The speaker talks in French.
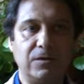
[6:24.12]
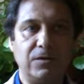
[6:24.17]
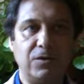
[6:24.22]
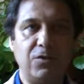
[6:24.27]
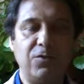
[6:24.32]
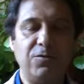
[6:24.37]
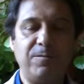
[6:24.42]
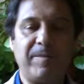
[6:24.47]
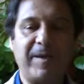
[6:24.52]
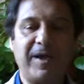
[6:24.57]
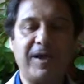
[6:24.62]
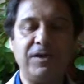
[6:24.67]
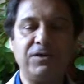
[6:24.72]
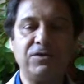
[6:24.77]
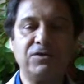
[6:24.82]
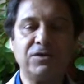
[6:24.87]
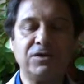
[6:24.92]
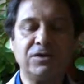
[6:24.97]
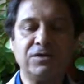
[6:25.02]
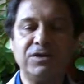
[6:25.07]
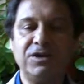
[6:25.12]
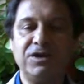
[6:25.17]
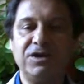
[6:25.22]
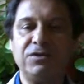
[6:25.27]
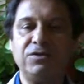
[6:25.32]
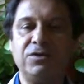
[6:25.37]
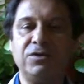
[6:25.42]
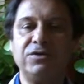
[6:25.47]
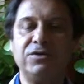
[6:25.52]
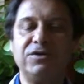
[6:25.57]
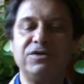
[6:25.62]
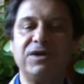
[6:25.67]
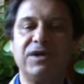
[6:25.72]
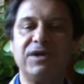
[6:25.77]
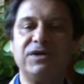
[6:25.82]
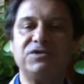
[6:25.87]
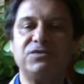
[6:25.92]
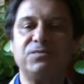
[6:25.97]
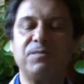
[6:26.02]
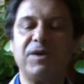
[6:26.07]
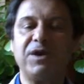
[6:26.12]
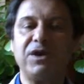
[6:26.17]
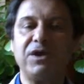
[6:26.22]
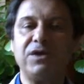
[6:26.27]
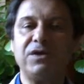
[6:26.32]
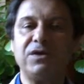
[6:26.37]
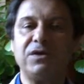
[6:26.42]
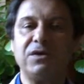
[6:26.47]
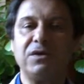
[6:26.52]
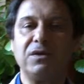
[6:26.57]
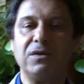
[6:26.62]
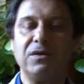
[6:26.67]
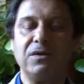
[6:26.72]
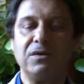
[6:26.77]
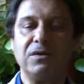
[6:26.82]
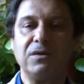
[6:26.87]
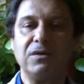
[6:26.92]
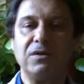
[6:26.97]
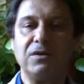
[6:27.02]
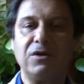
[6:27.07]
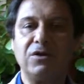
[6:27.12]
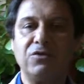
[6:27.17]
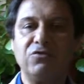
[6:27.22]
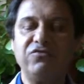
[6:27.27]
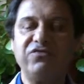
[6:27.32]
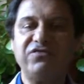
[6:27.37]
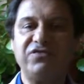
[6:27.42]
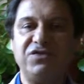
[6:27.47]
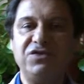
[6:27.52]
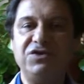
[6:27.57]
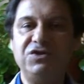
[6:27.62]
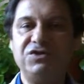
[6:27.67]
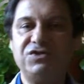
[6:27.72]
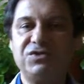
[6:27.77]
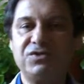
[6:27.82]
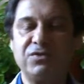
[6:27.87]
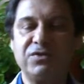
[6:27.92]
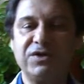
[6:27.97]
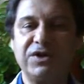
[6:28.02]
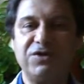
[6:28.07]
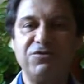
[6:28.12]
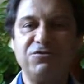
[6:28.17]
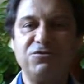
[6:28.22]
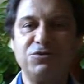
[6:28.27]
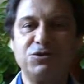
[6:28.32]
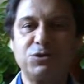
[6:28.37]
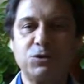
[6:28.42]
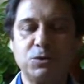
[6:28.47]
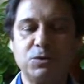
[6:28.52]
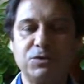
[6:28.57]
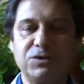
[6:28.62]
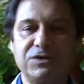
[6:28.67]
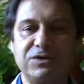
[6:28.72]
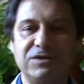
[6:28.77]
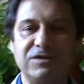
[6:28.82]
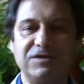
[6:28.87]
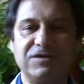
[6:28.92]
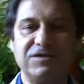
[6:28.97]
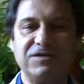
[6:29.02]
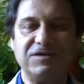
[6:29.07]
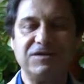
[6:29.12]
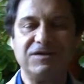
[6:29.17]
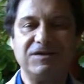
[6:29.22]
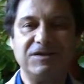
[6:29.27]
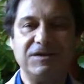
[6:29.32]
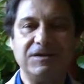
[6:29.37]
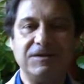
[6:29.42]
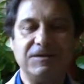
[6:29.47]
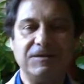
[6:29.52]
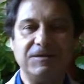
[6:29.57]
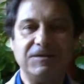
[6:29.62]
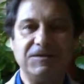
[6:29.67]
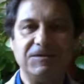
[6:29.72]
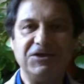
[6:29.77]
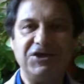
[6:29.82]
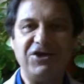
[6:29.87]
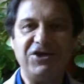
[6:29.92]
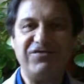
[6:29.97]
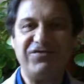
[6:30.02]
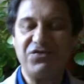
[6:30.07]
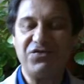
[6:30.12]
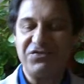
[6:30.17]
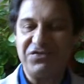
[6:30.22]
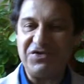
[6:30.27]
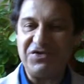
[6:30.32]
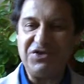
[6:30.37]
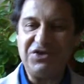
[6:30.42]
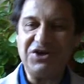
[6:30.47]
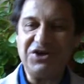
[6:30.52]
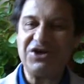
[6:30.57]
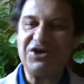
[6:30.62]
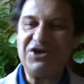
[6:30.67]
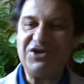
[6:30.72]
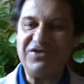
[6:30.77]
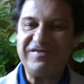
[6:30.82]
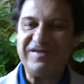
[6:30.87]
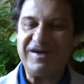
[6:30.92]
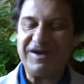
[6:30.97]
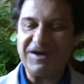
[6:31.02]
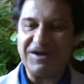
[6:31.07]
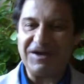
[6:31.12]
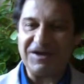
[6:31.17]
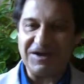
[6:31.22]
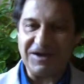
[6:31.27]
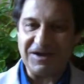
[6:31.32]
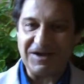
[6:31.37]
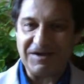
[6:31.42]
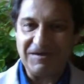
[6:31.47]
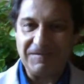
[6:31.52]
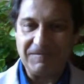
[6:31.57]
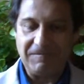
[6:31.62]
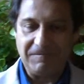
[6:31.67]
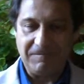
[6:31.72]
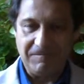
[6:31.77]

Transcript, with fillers: Le printemps naît dans notre esprit quand nous finissons quelque chose. Il faut finir l'hiver